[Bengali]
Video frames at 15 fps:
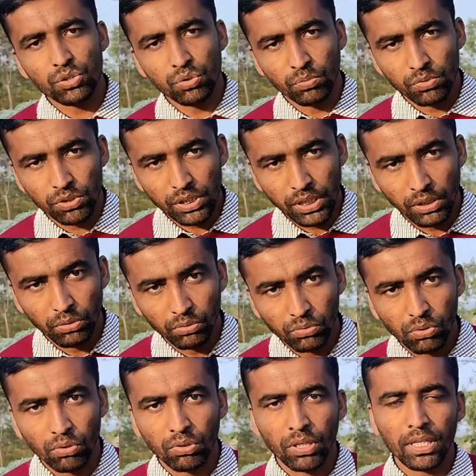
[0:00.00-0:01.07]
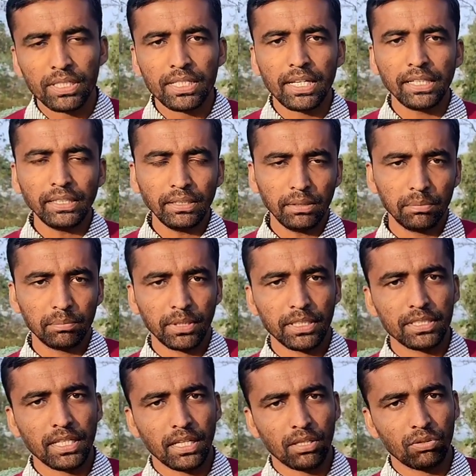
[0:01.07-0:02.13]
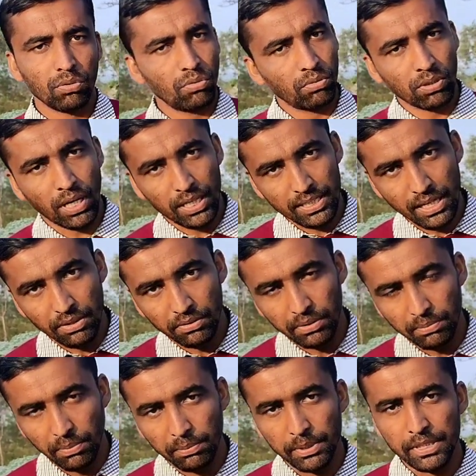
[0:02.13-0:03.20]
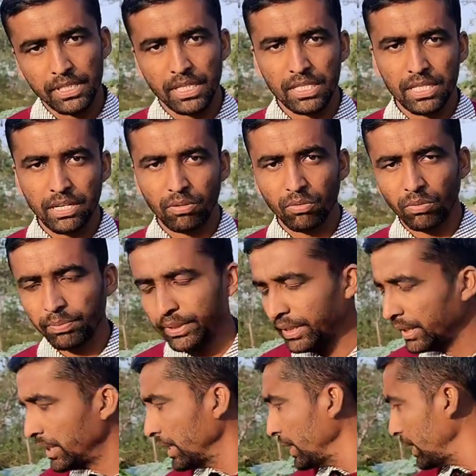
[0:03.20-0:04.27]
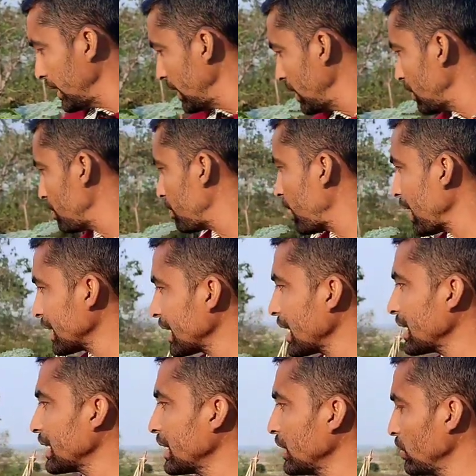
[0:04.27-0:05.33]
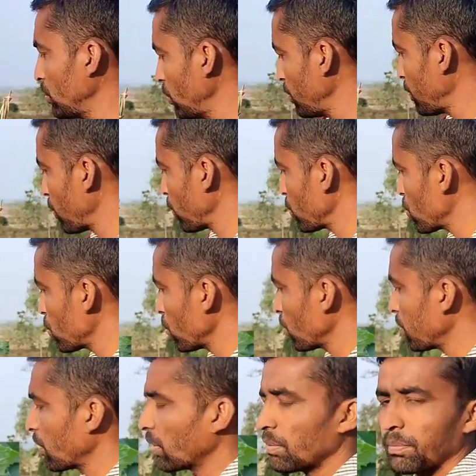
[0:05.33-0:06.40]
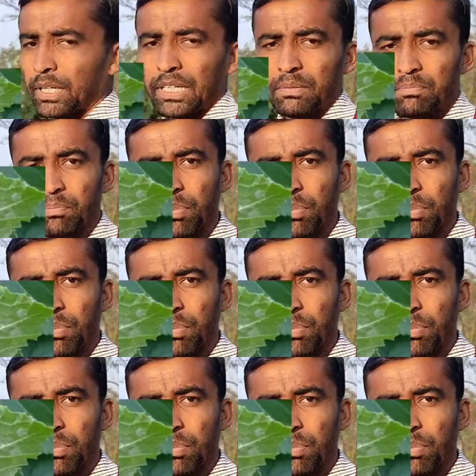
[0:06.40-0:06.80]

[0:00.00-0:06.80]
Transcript: যে সমস্যা লক্ষ্য করা যায় মানে যারা ধরুন রাসায়নিকভাবে এই চাষটা করবেন এর পাতাতে কিন্তু প্রচুর পরিমাণে